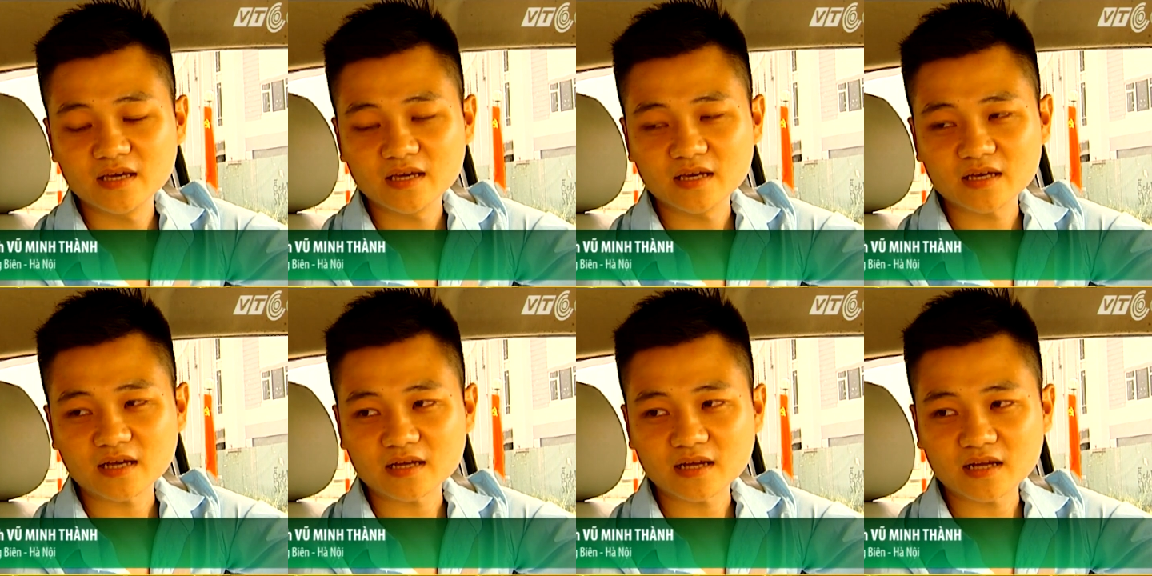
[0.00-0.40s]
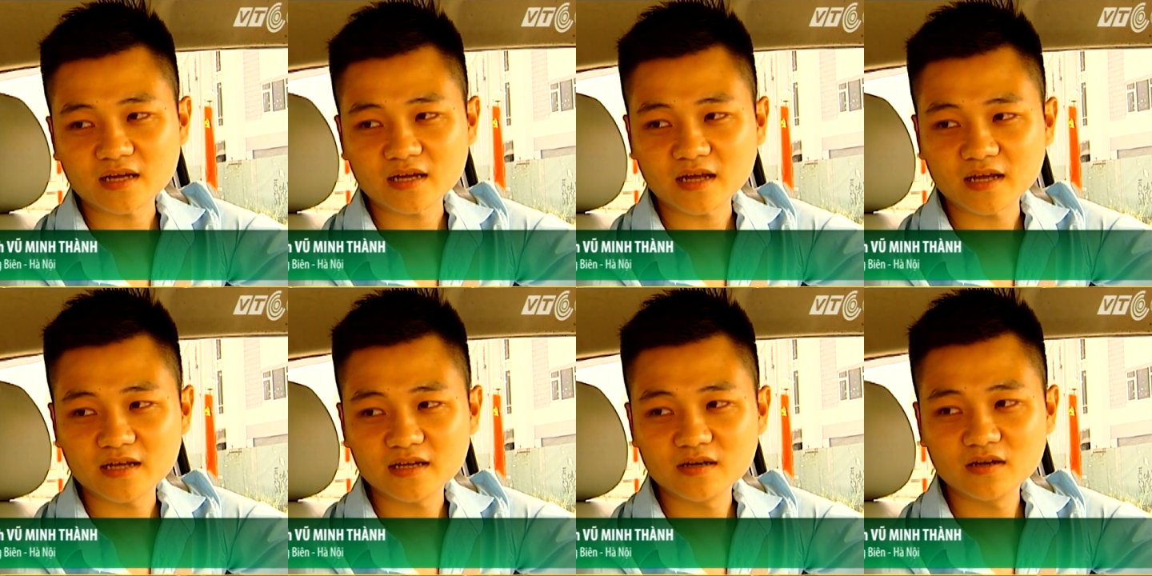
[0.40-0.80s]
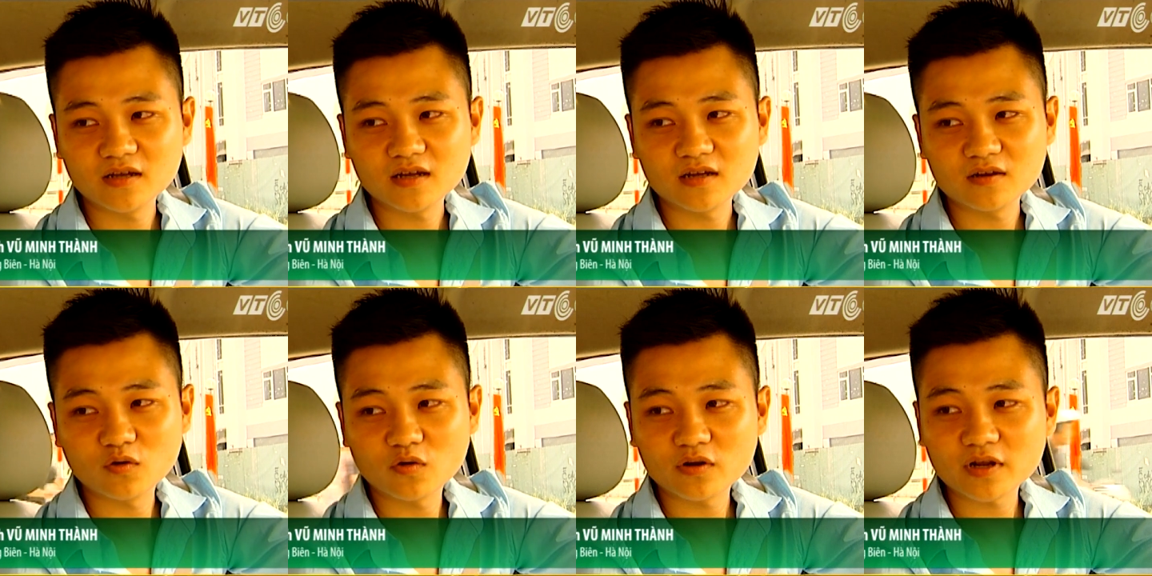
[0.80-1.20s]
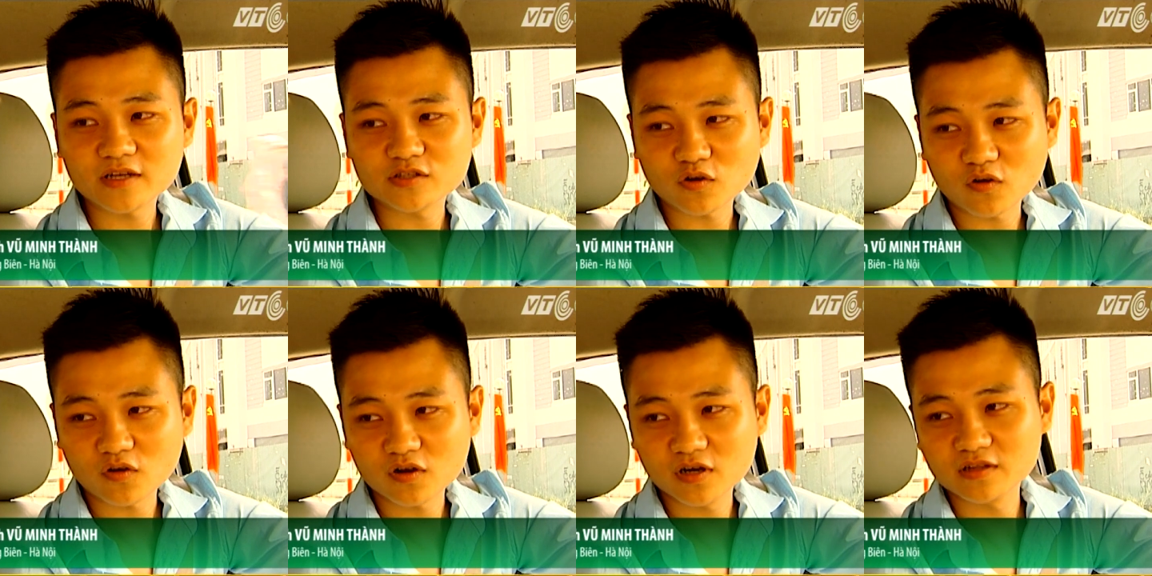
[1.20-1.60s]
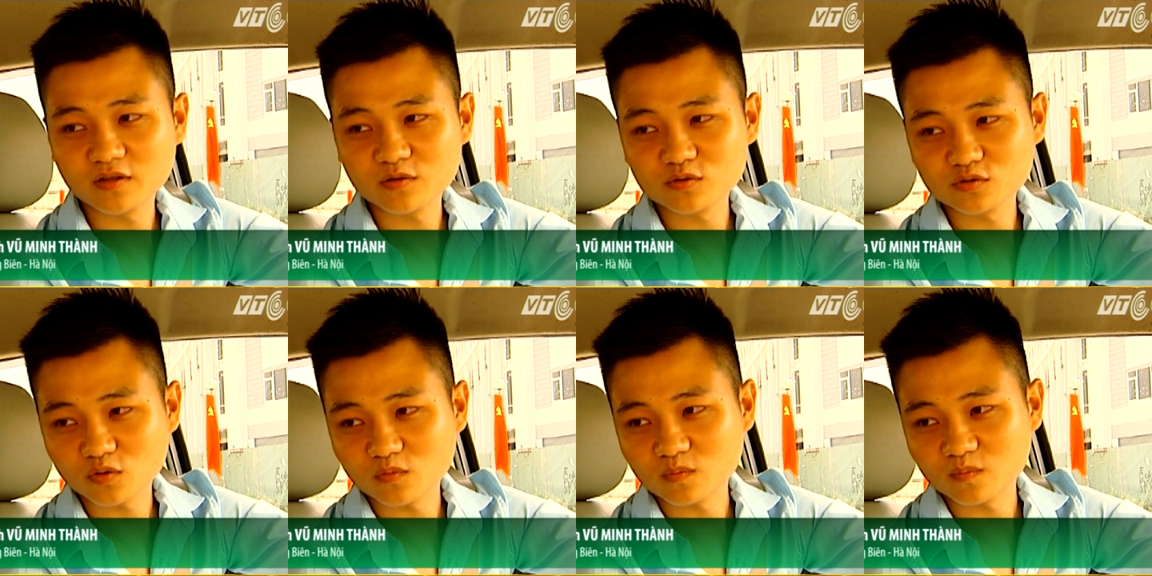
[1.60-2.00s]
cái cái cái lỗi này cho người tiêu
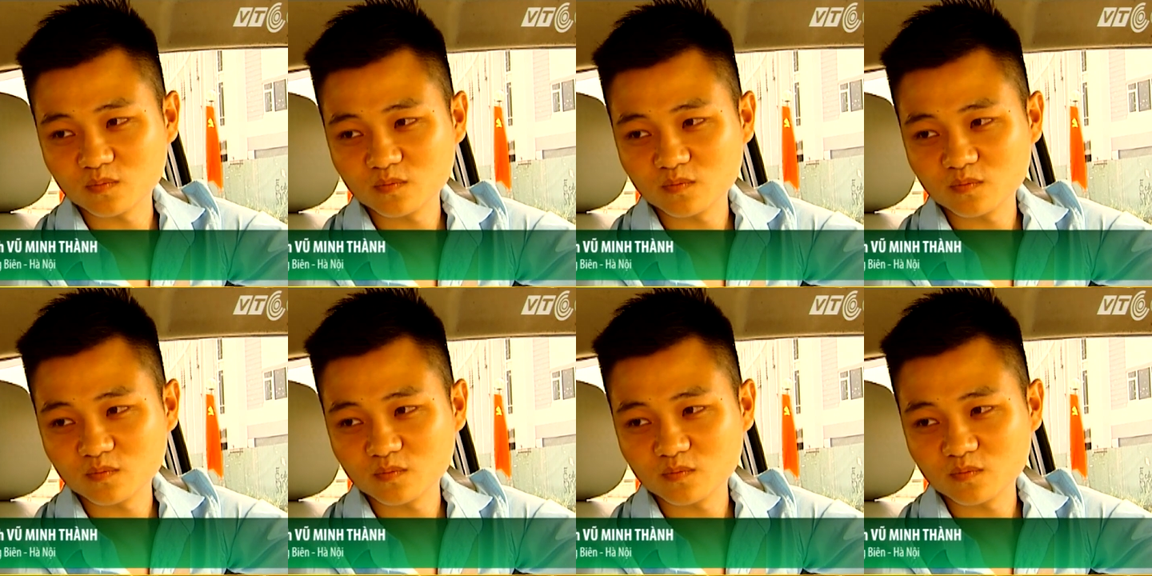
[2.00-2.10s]
dùng.